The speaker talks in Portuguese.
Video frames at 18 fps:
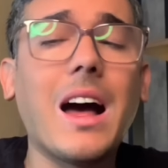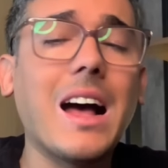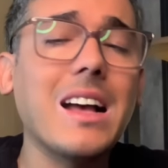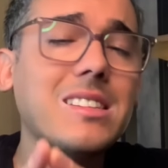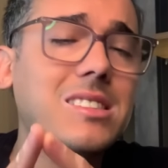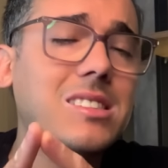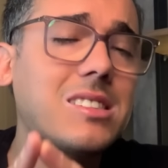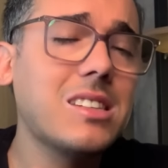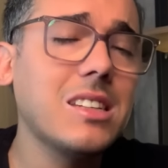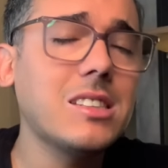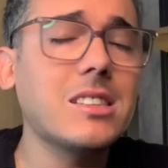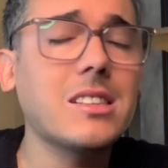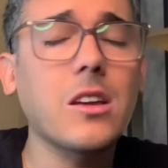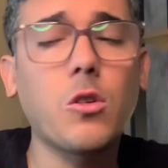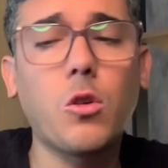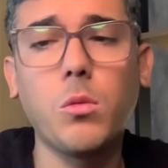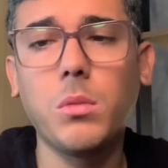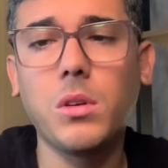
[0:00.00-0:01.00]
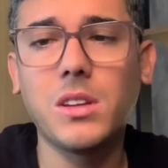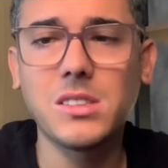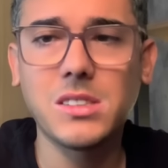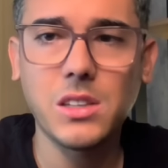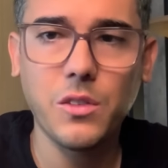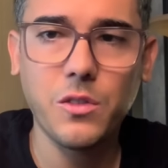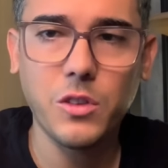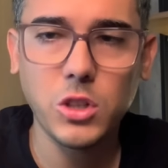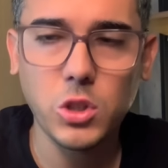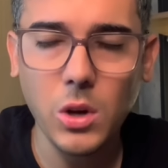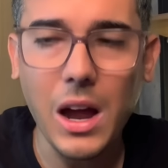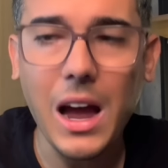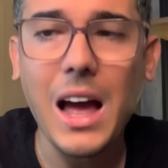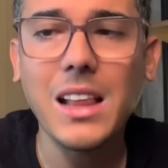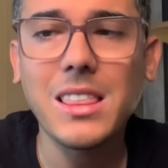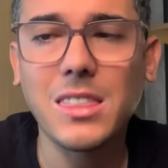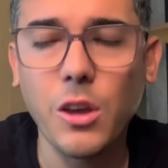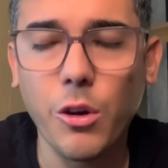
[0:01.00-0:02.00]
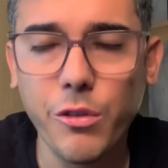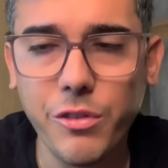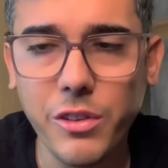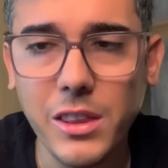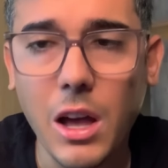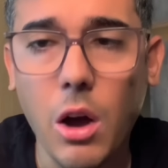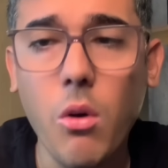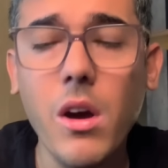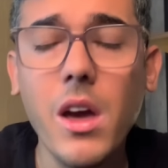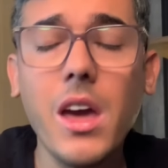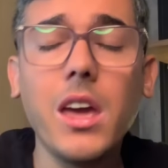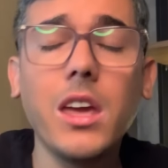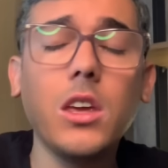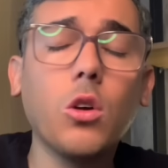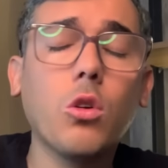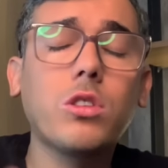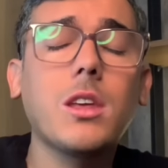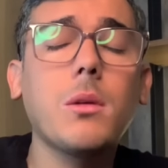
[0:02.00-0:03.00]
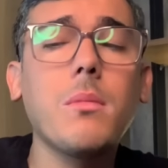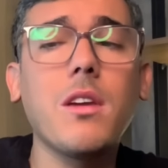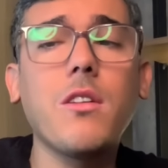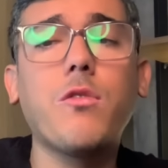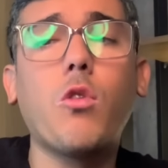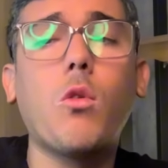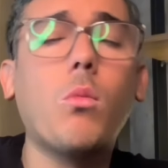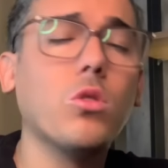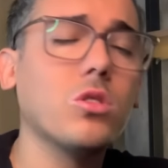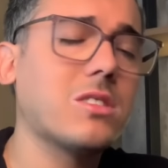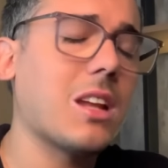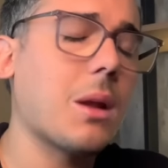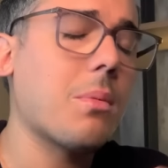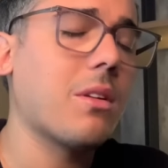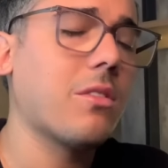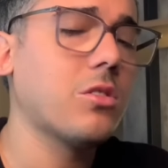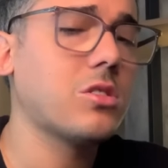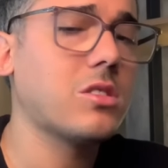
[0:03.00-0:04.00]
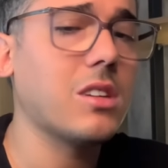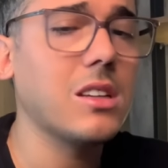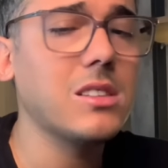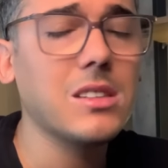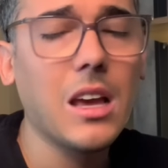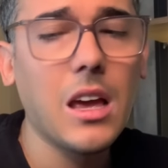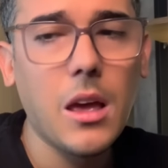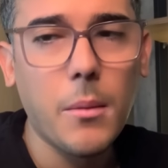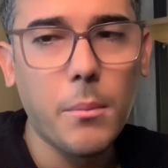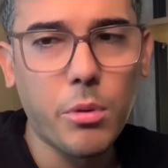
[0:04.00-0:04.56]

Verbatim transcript: assista comigo esse vídeo até o final e eu também vou mostrar para vocês